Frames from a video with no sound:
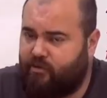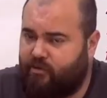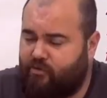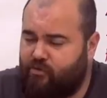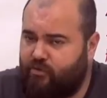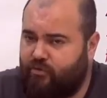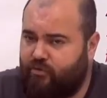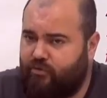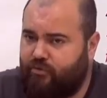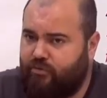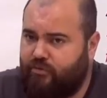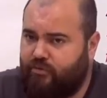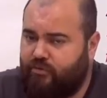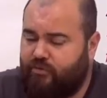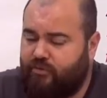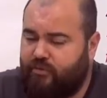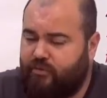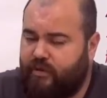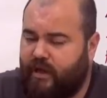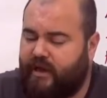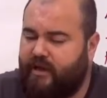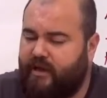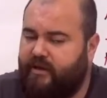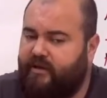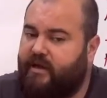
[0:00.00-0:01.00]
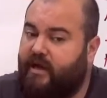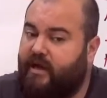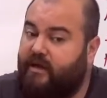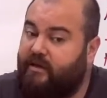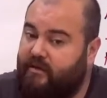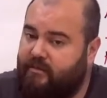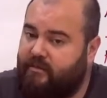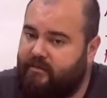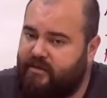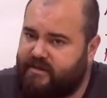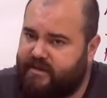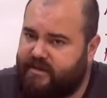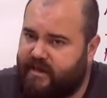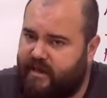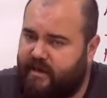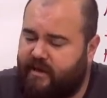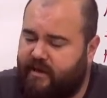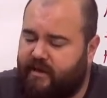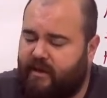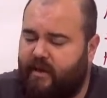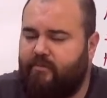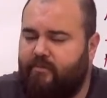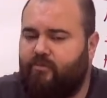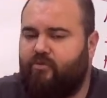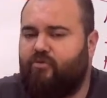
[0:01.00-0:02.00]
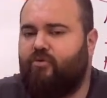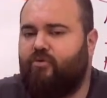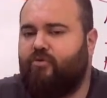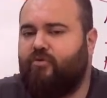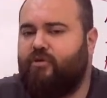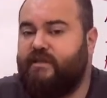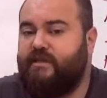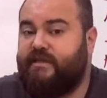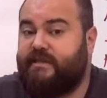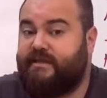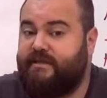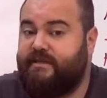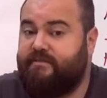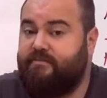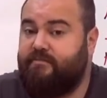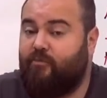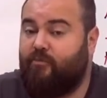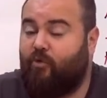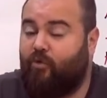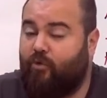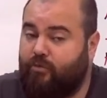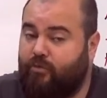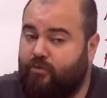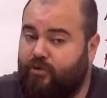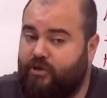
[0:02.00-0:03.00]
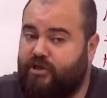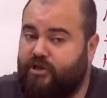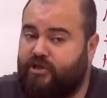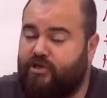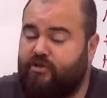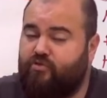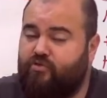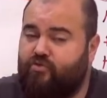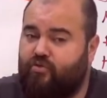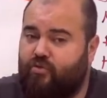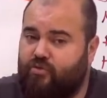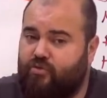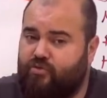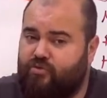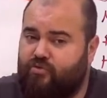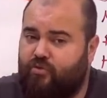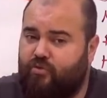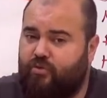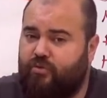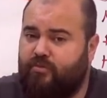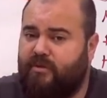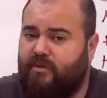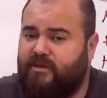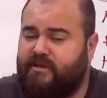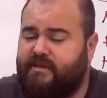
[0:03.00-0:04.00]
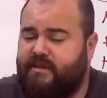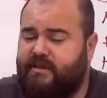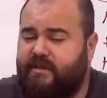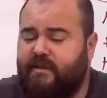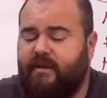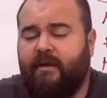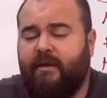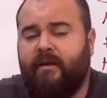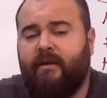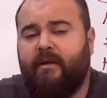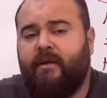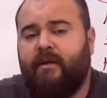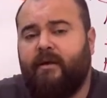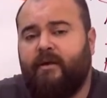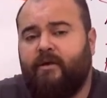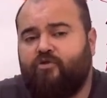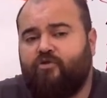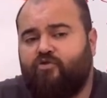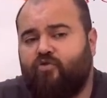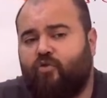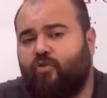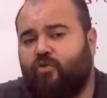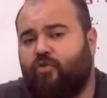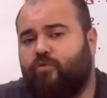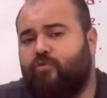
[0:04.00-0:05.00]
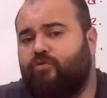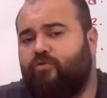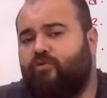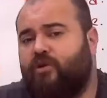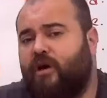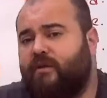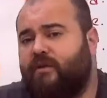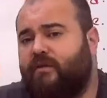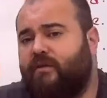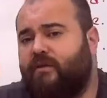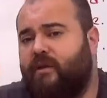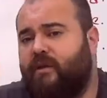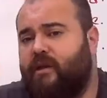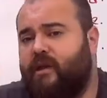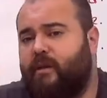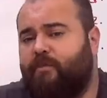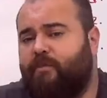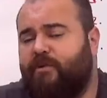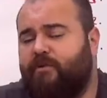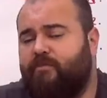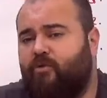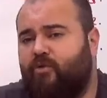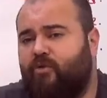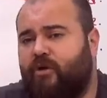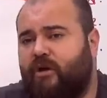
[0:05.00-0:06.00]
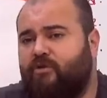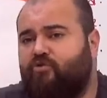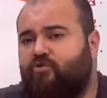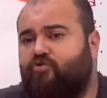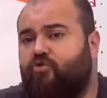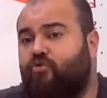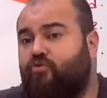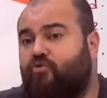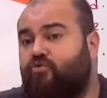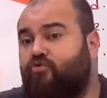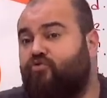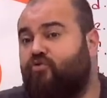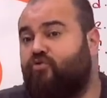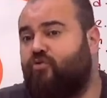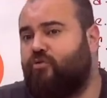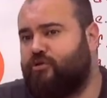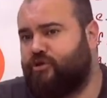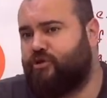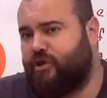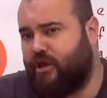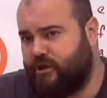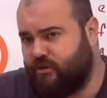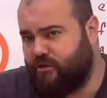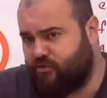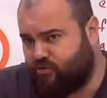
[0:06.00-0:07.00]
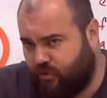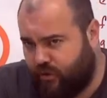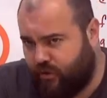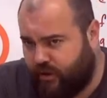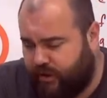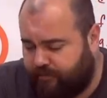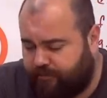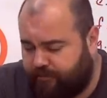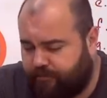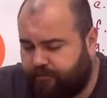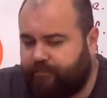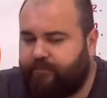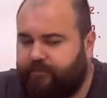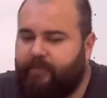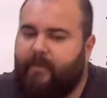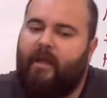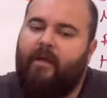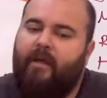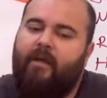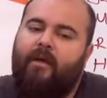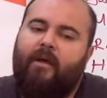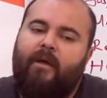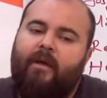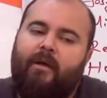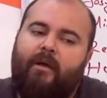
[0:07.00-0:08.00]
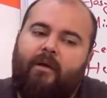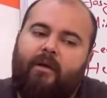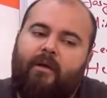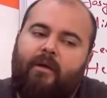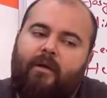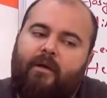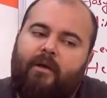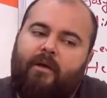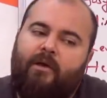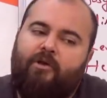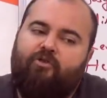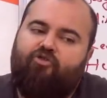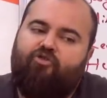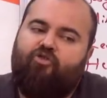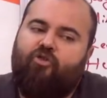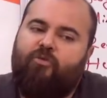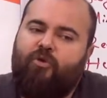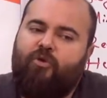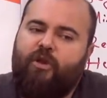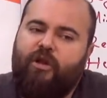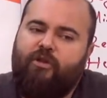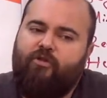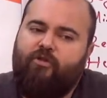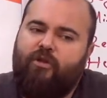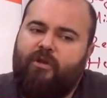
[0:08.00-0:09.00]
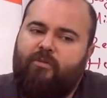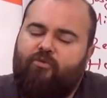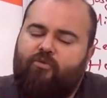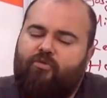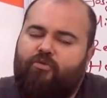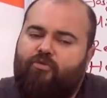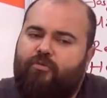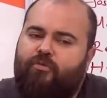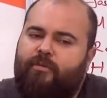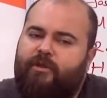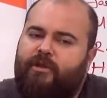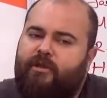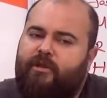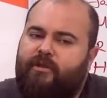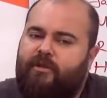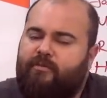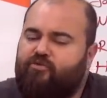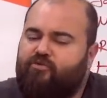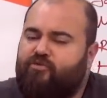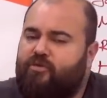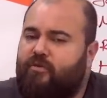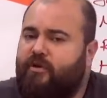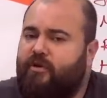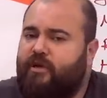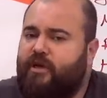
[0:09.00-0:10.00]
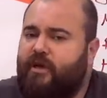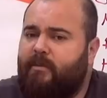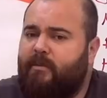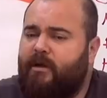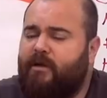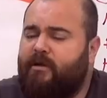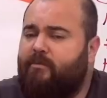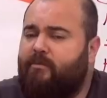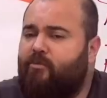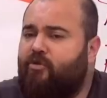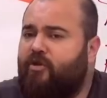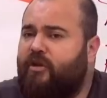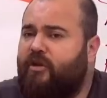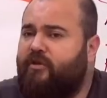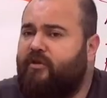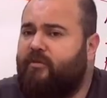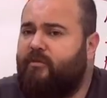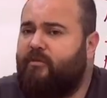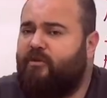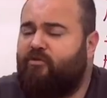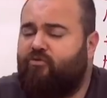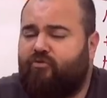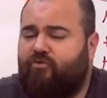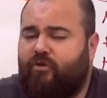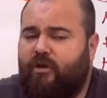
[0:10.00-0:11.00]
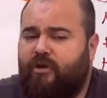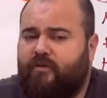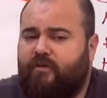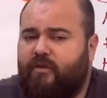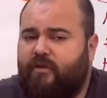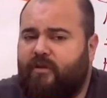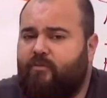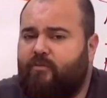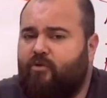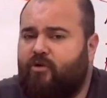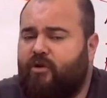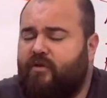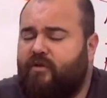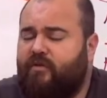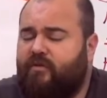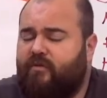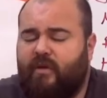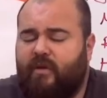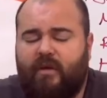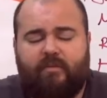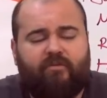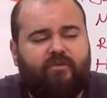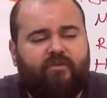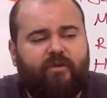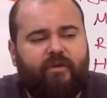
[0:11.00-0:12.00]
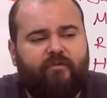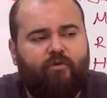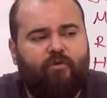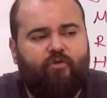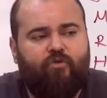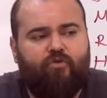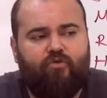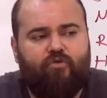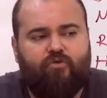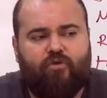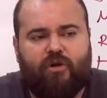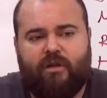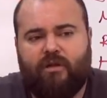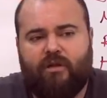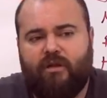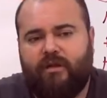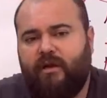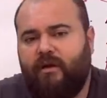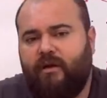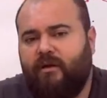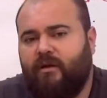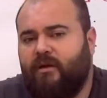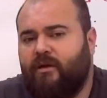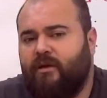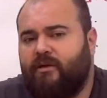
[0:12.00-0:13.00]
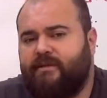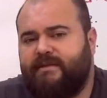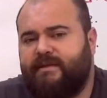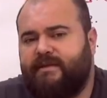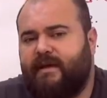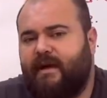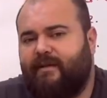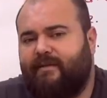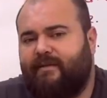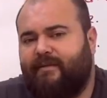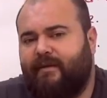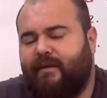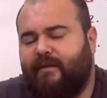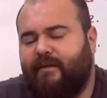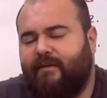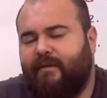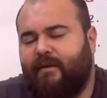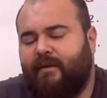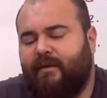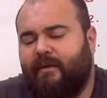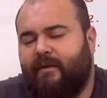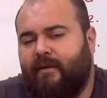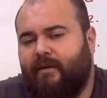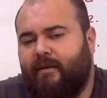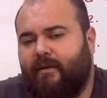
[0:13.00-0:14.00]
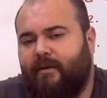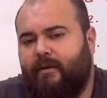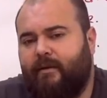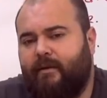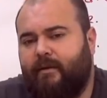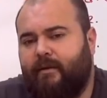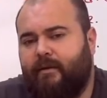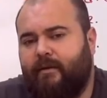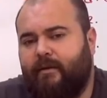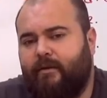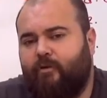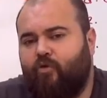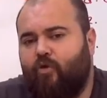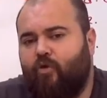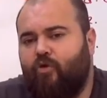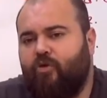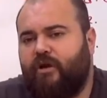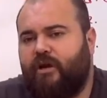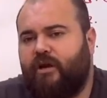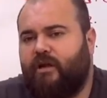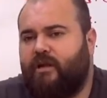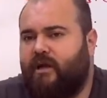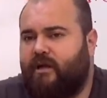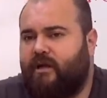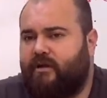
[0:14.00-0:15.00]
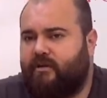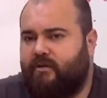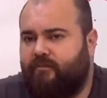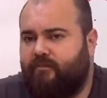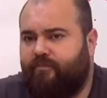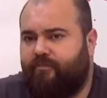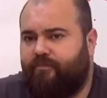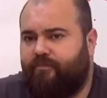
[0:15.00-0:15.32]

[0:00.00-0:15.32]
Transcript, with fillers: bir konu. Yani dikkat edilmesi gereken bir konu. İsim olduğu için soru sorulması, sorulduğu takdirde yapılma oranı çok düşük olacağını söyleyeyim. Cumhuriyet dönemi kültür medeniyeti Mustafa Kemal demokratik meşruiyeti, demokratik temsili ve hukuk kurallara zaten e, kongreler